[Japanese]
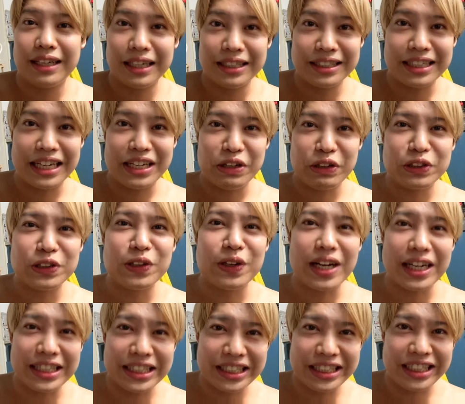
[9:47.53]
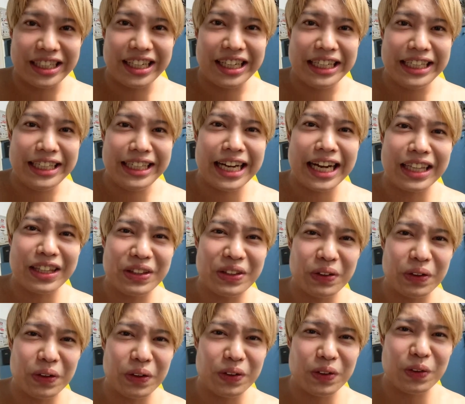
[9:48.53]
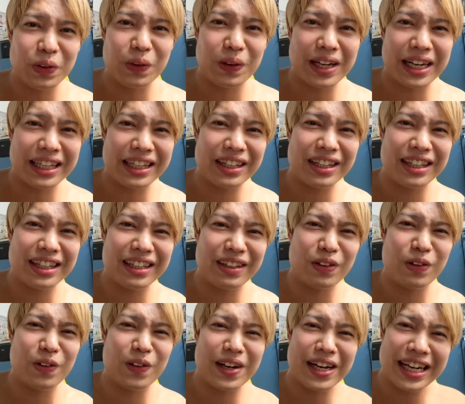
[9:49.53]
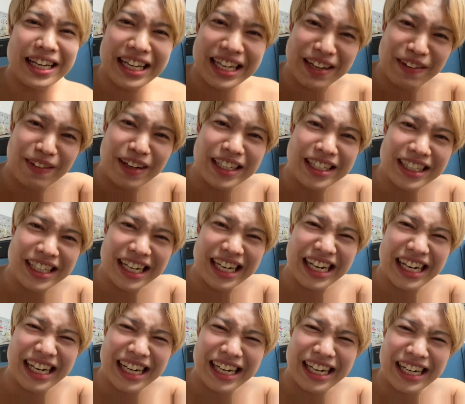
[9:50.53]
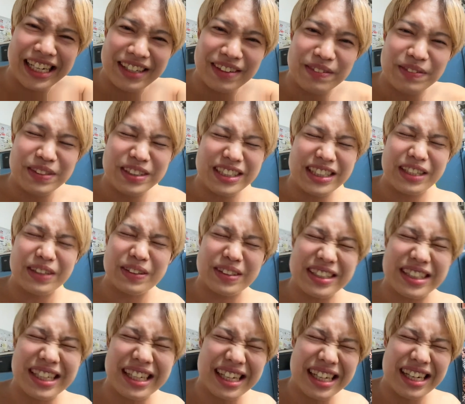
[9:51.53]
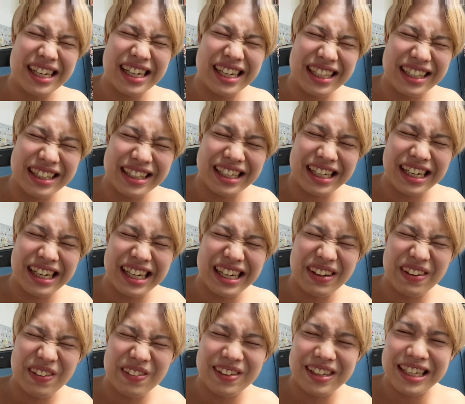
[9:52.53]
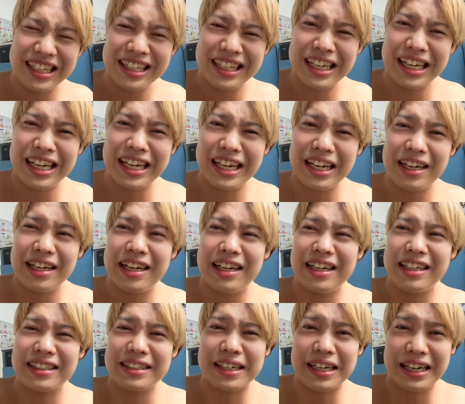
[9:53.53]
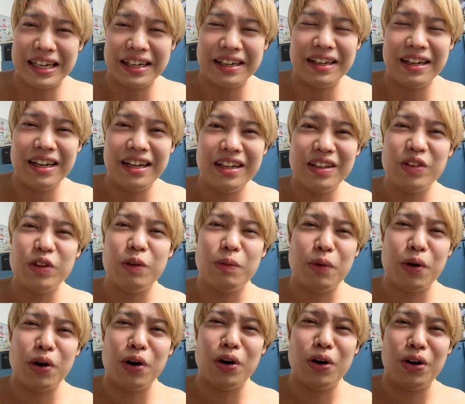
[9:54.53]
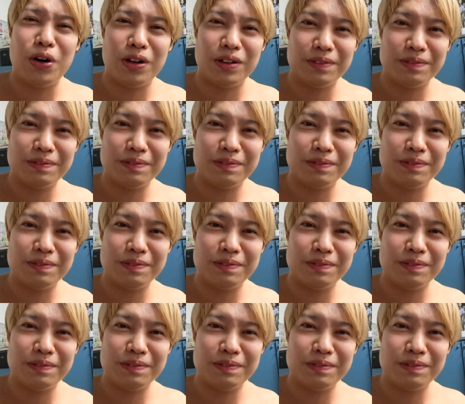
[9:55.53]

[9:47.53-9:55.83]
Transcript: 現在夜の8時やっと動画公開できましたむちゃくちゃ長かったこんなに大変なんですかどうも